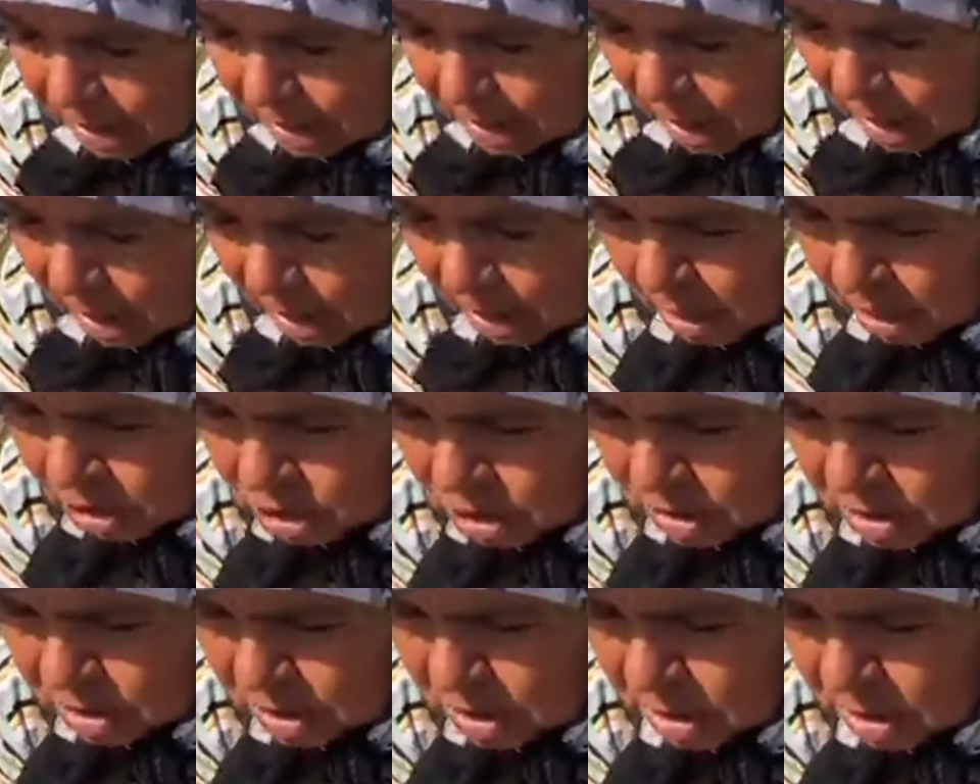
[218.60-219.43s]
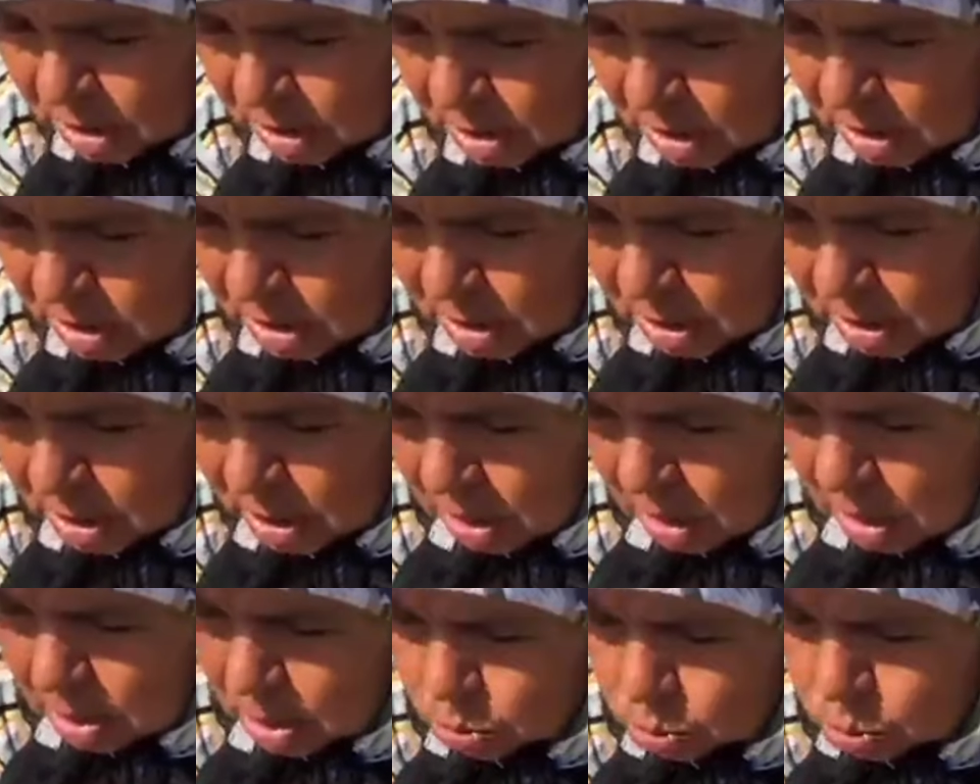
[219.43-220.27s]
tane kaçacaksın.
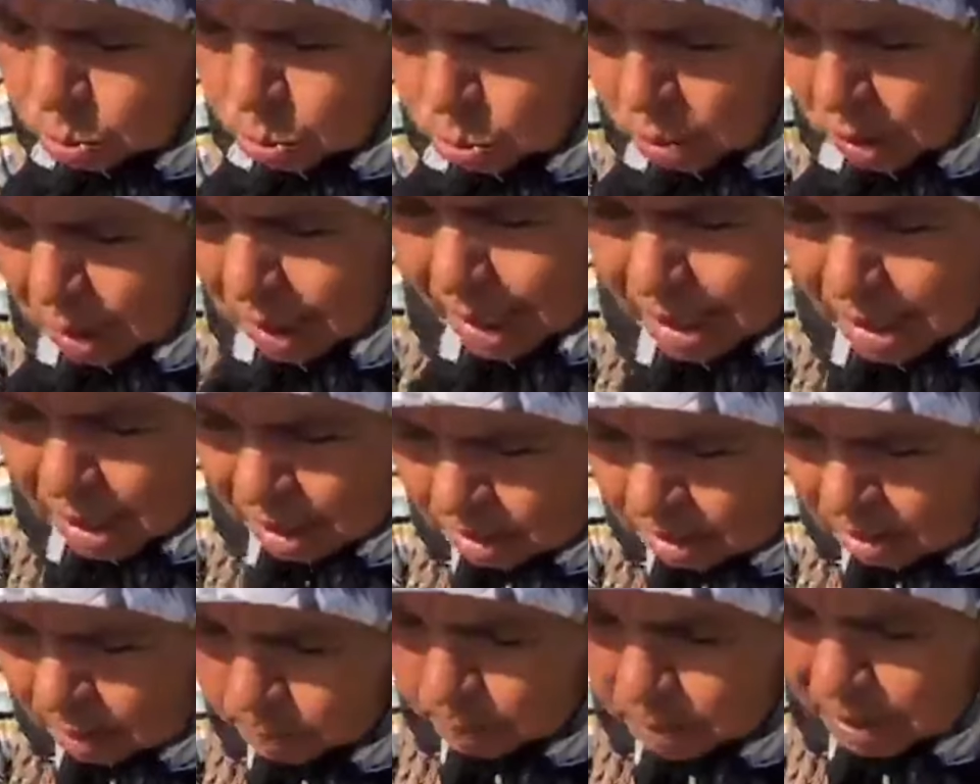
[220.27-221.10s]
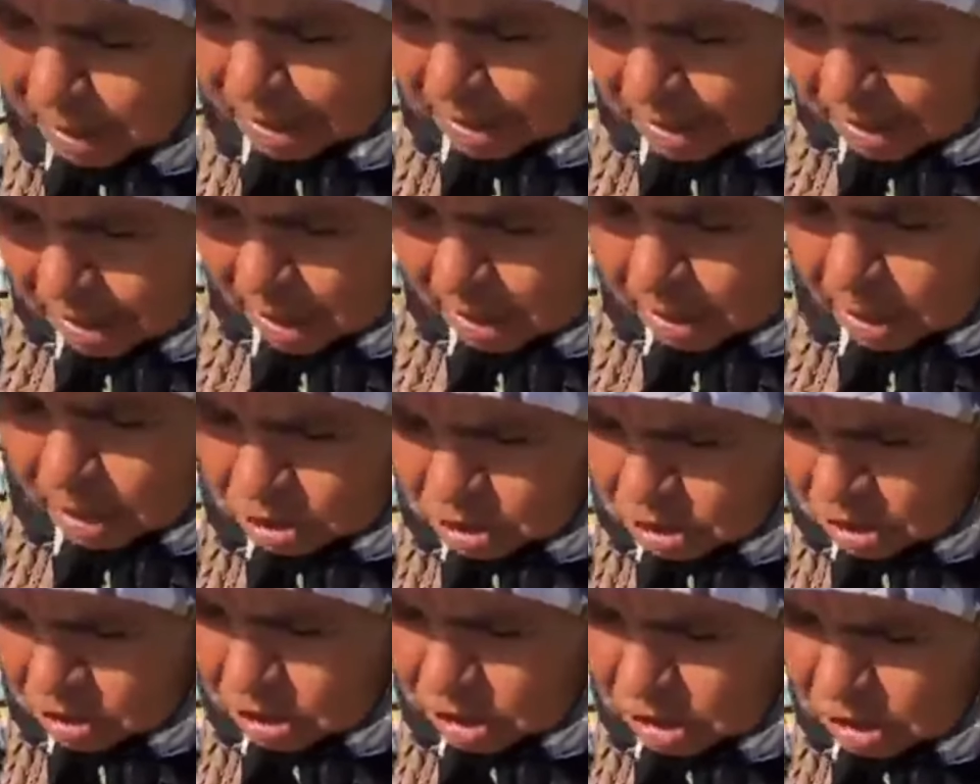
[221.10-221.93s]
Suyu kaynatıp iki tane
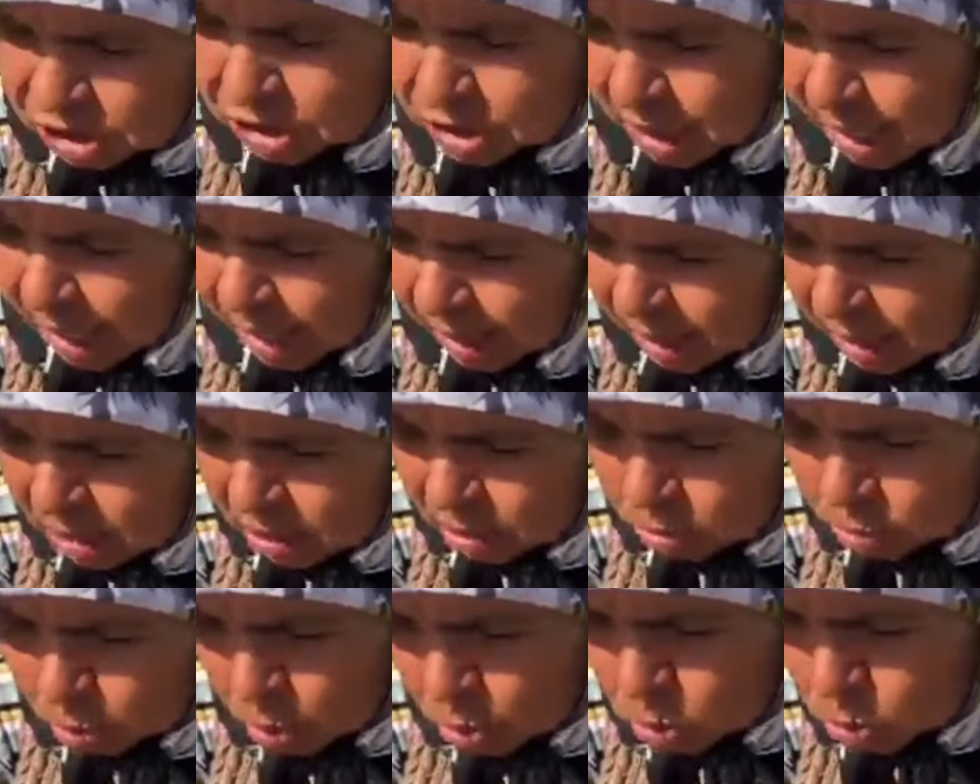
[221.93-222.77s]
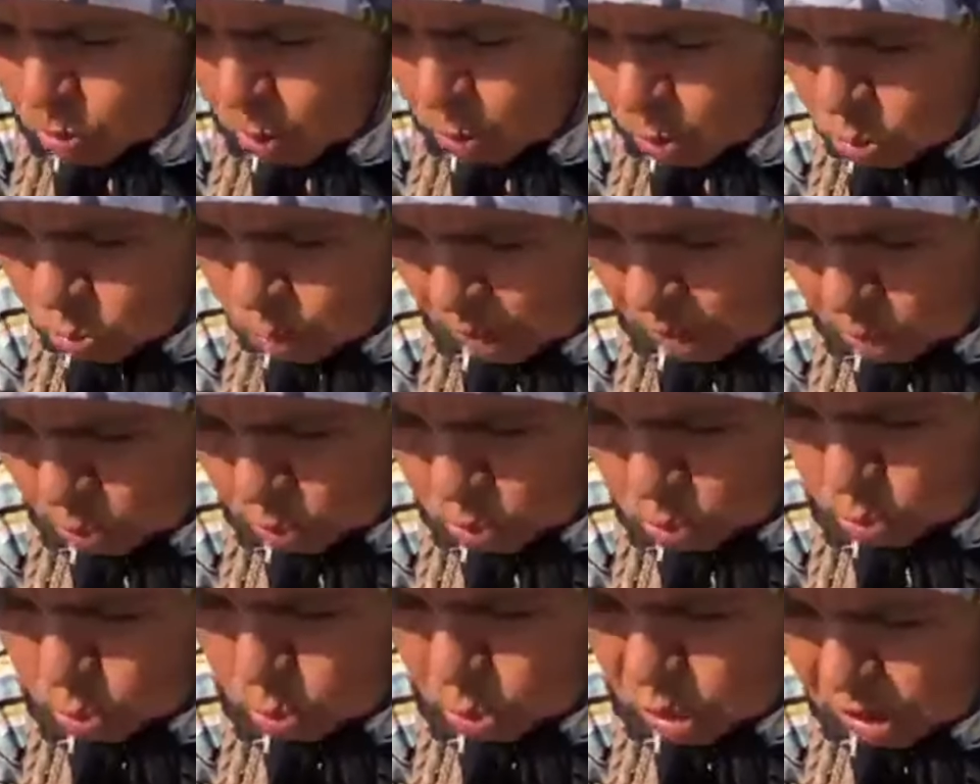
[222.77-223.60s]
kaçacaksın. Yıka. Toz moz vardır
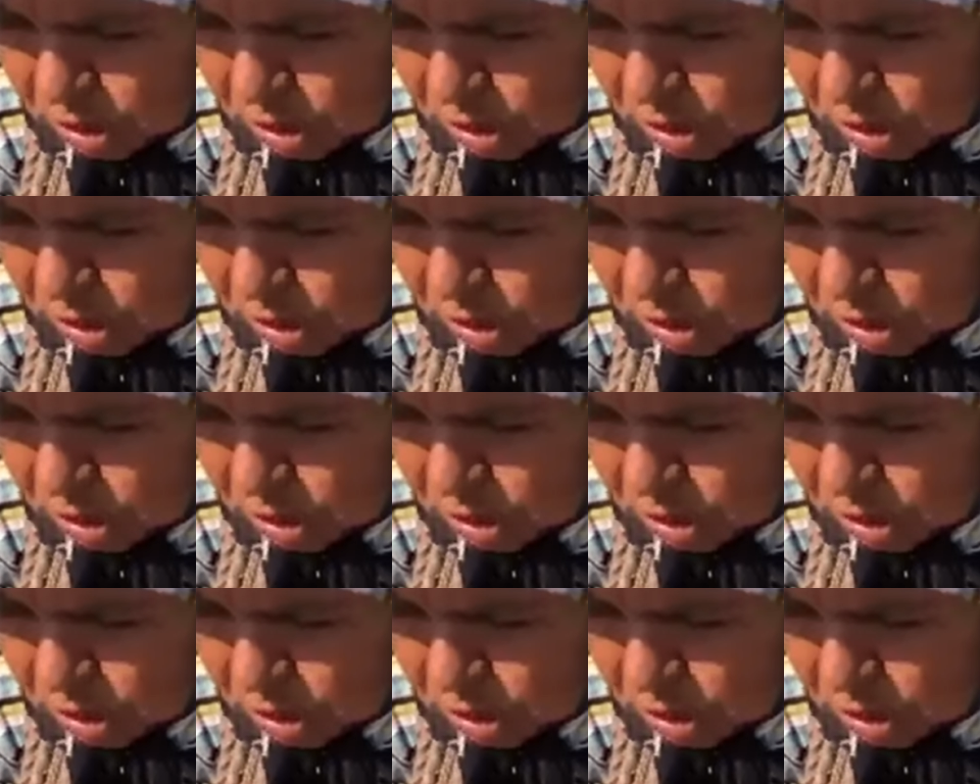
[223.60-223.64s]
üstünde